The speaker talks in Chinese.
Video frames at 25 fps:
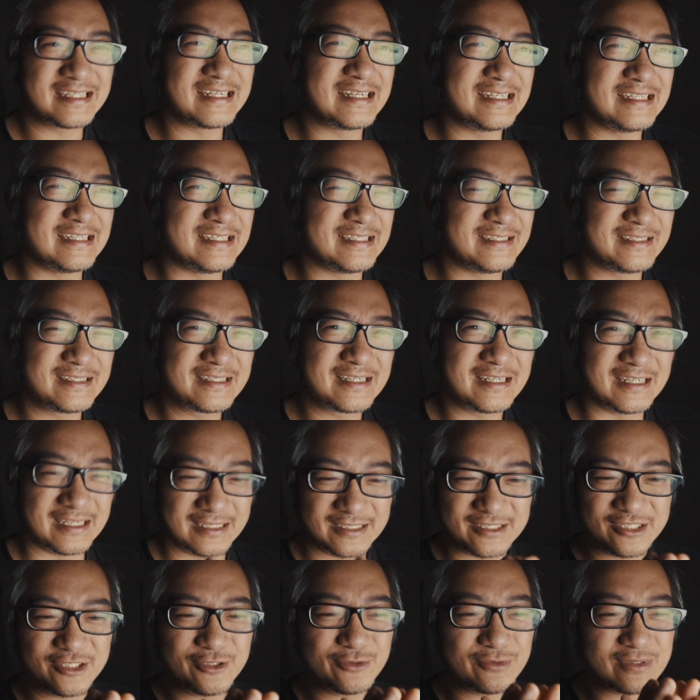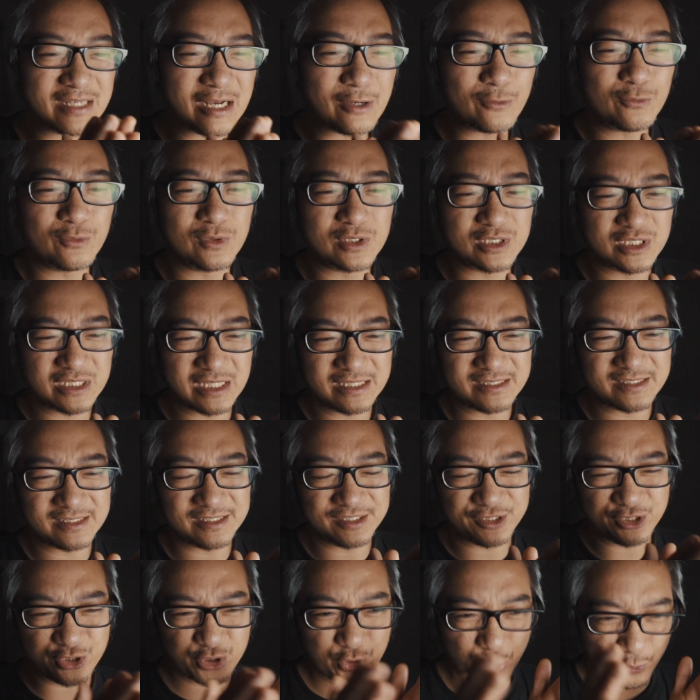可以，可能就让我暂
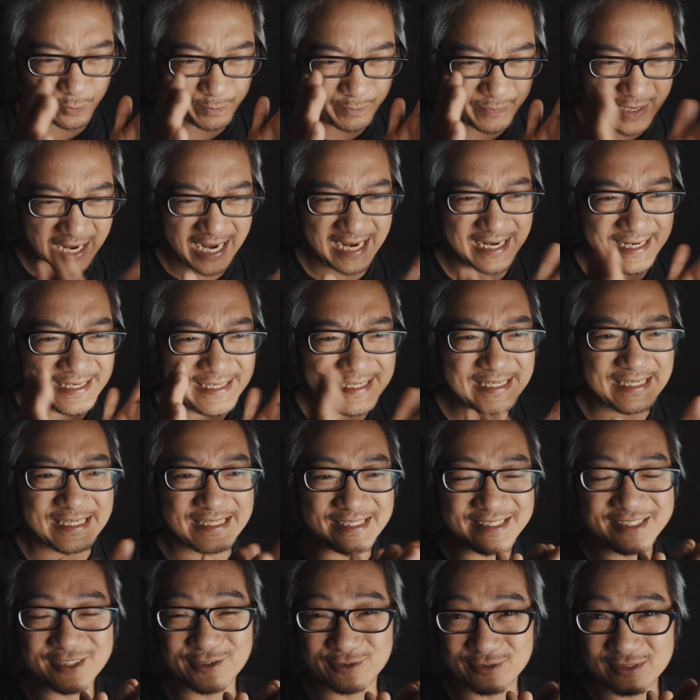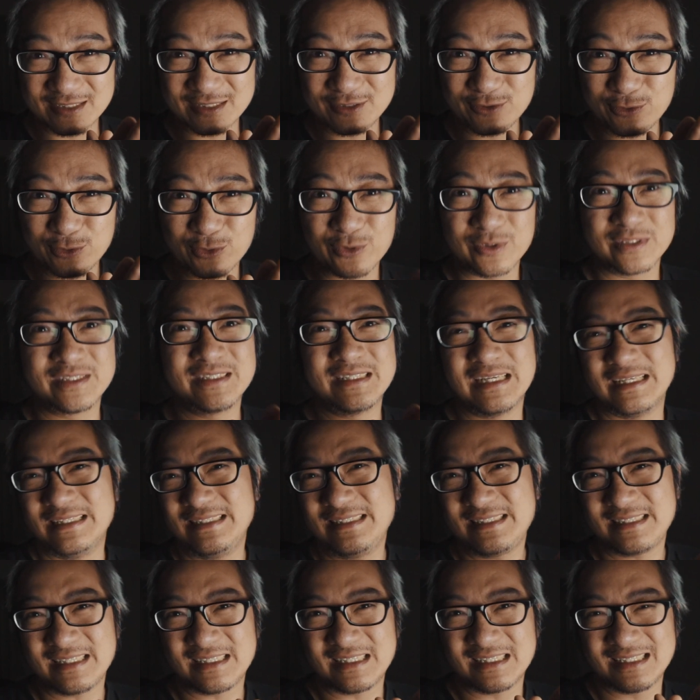时走陪你走过
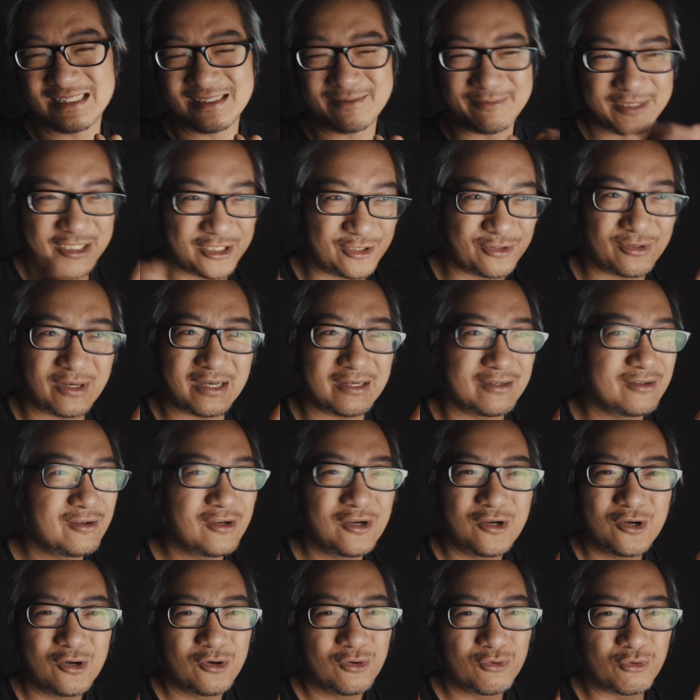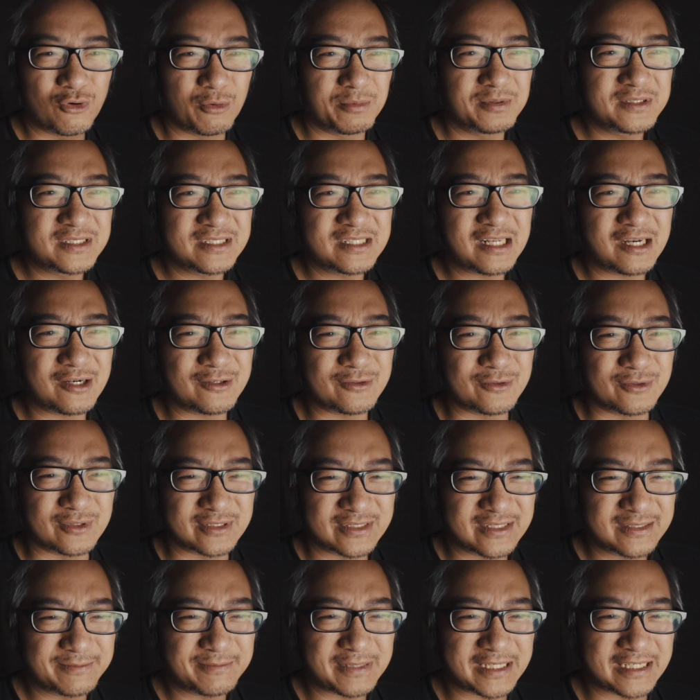人生的那么一段。我不知道我
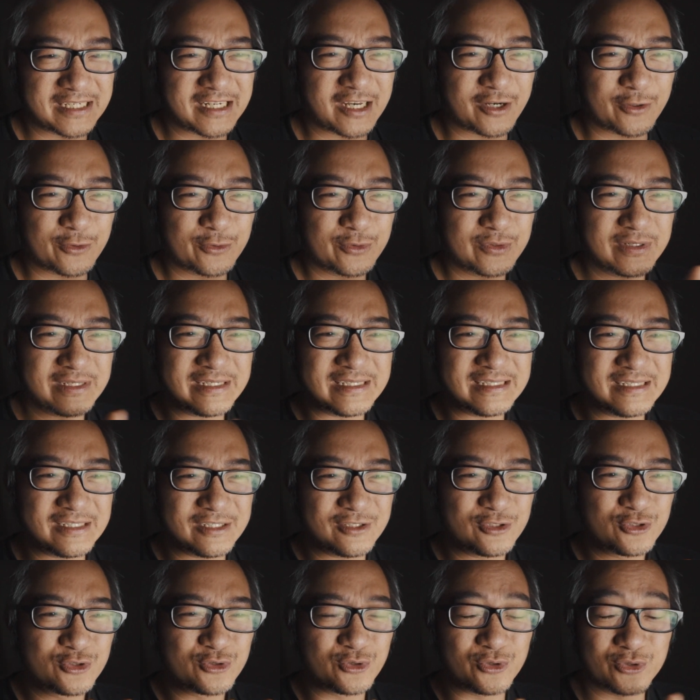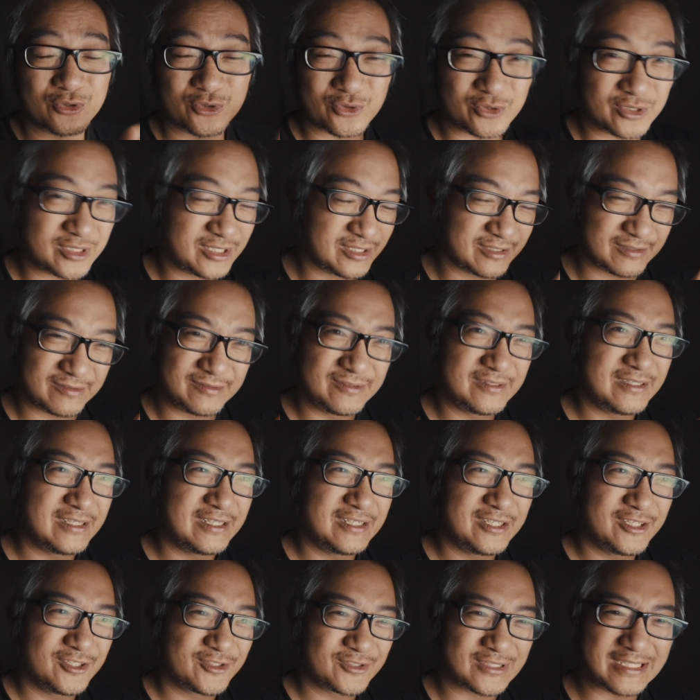这频道会做多久，
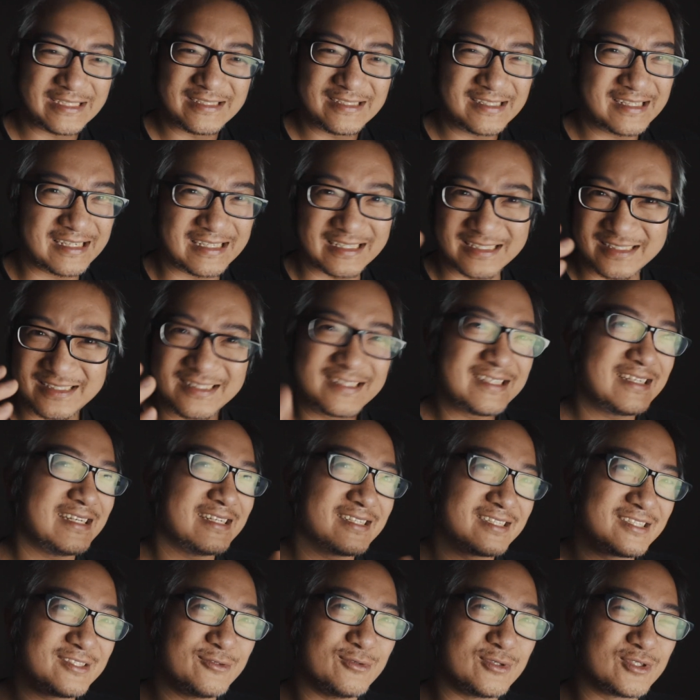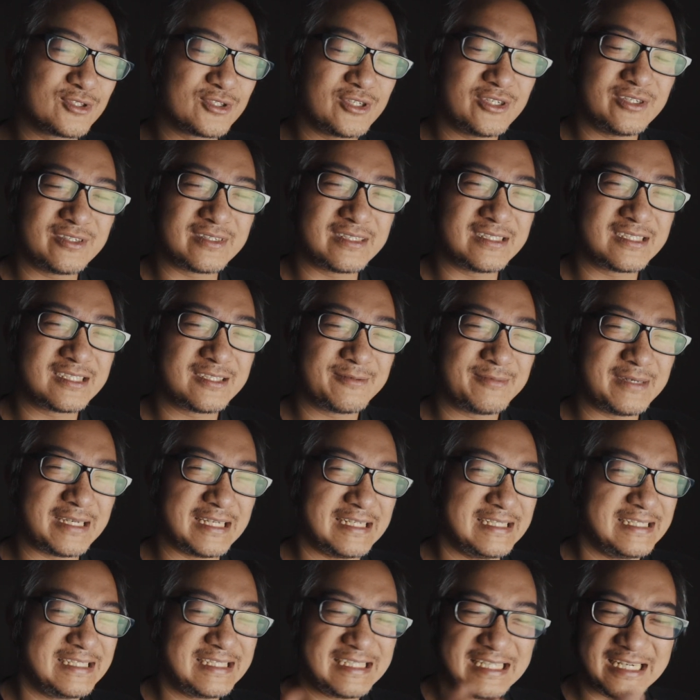随时可能这也是我最后一个视
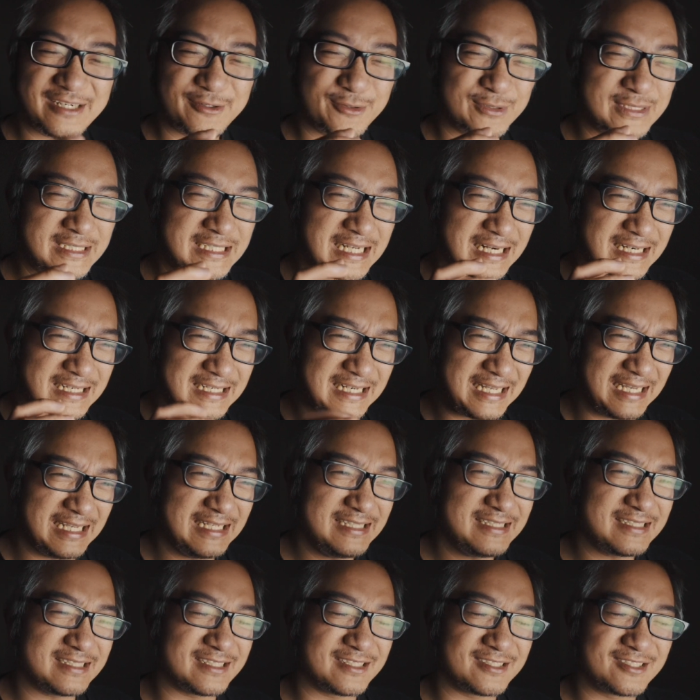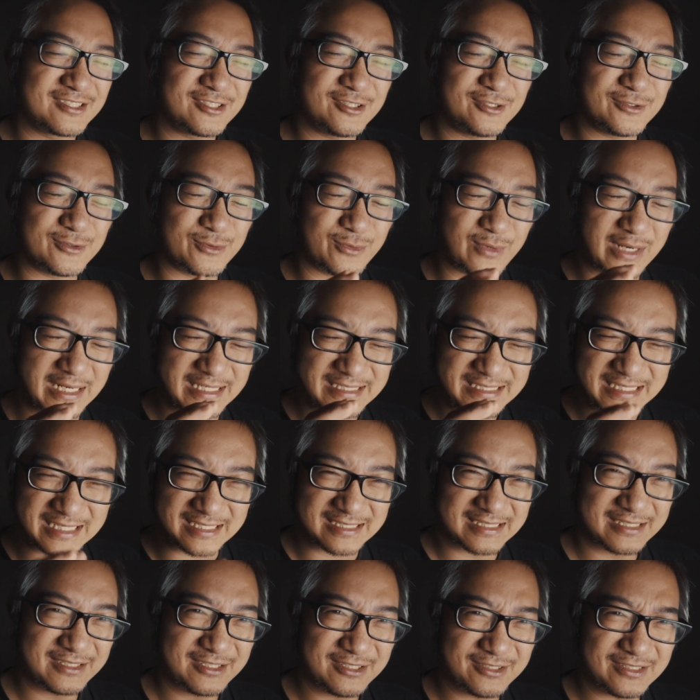频。只要我想停止的时候，我还
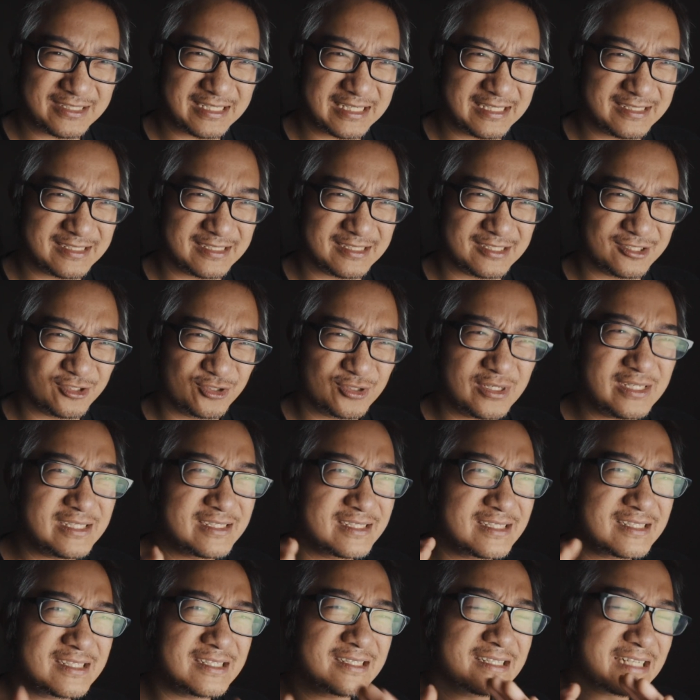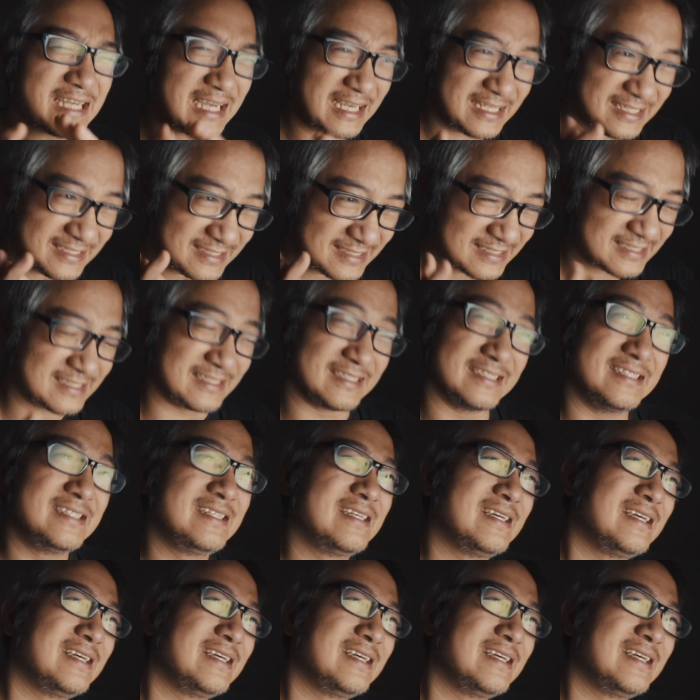想去停止。所以这个开始